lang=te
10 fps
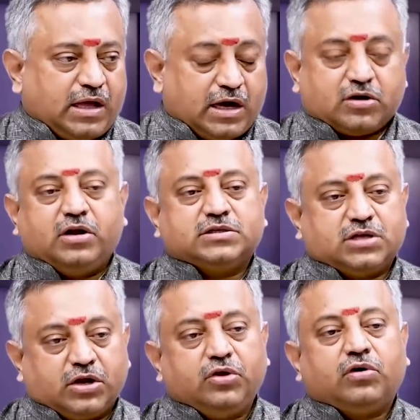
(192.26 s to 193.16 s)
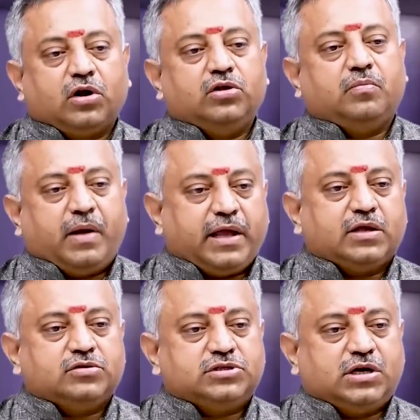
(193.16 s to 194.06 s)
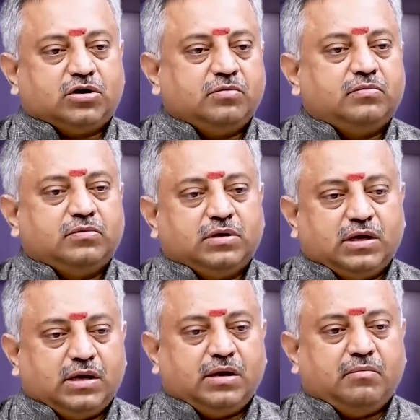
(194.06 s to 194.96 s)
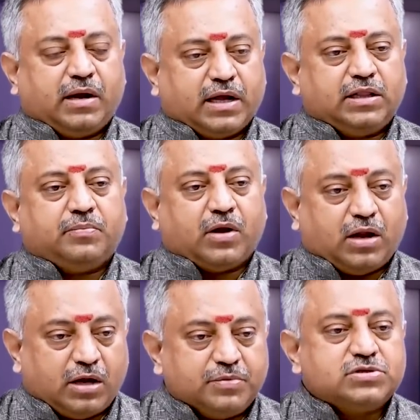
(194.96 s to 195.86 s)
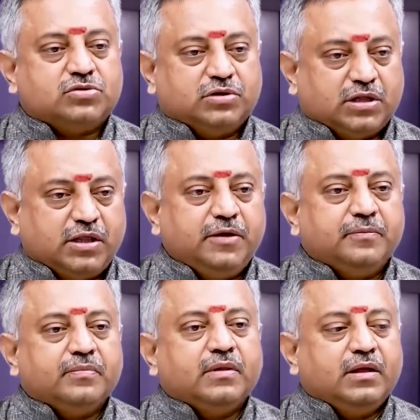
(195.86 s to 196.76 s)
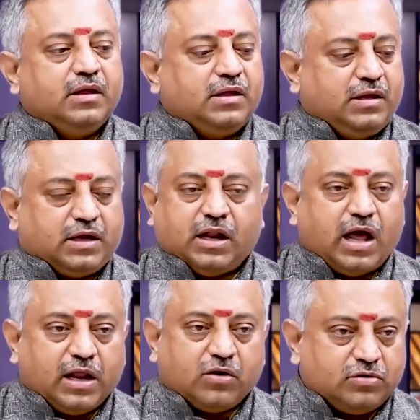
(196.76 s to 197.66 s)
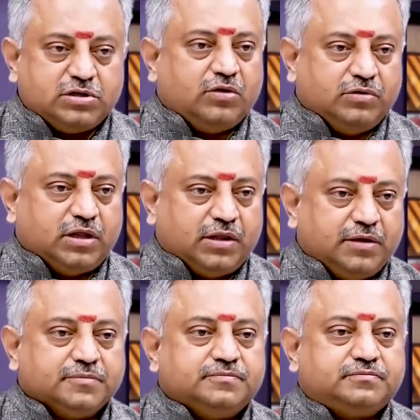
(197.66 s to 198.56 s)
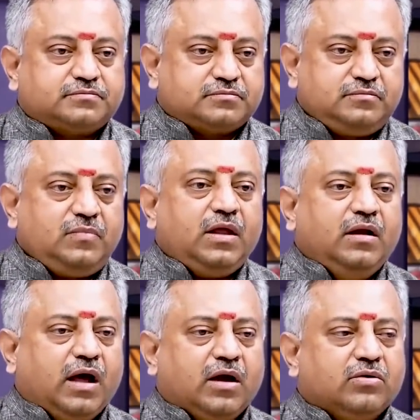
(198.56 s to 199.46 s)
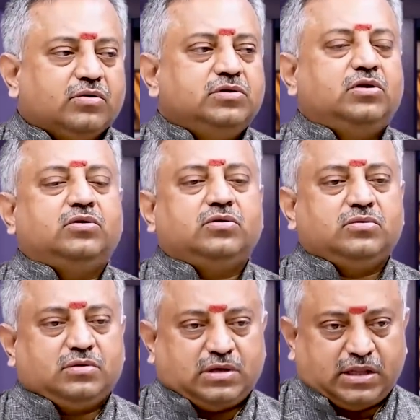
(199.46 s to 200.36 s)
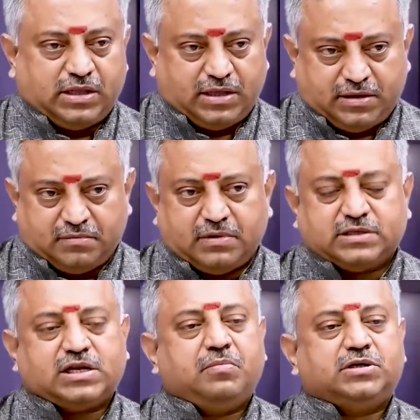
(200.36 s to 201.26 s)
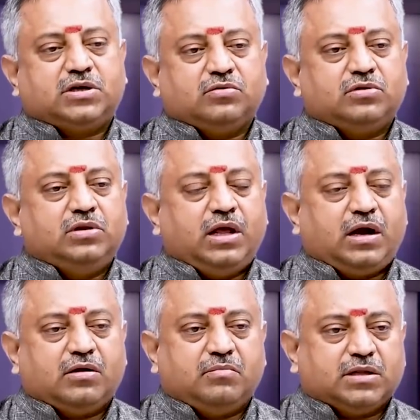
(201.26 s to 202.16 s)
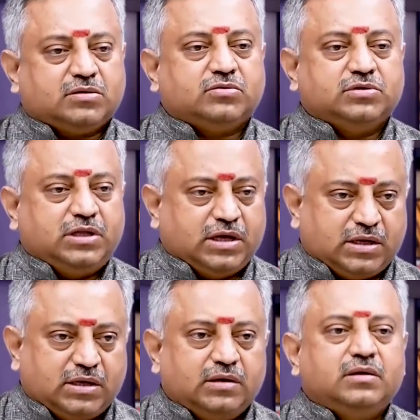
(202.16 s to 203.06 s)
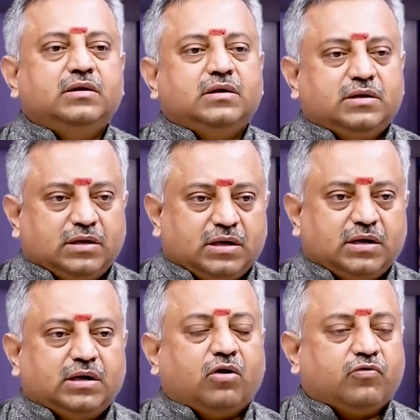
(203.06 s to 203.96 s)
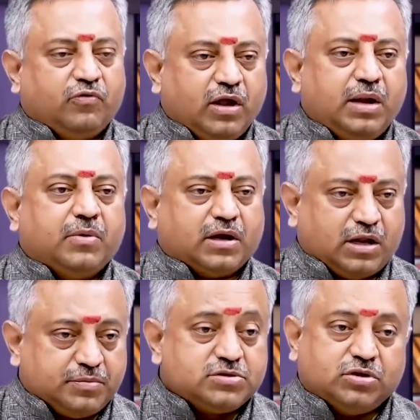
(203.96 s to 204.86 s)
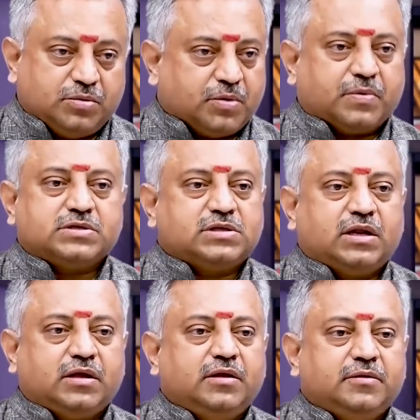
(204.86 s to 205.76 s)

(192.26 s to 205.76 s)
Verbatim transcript: ఎలక్ట్రానిక్ సర్క్యూట్లో ఏదో బ్రేకేజ్ వచ్చినట్టు మనకైతే ఇప్పుడు అనిపిస్తుంది అది ఇంకా నాలుగో రోజులే ఉంది అది నాలుగు రోజుల్లో అది ఎస్టాబ్లిష్ అవుతుంది అనడం మాత్రం కొద్దిగా గానే మనకు అనిపిస్తుంది ఇప్పుడు ప్రస్తుతానికి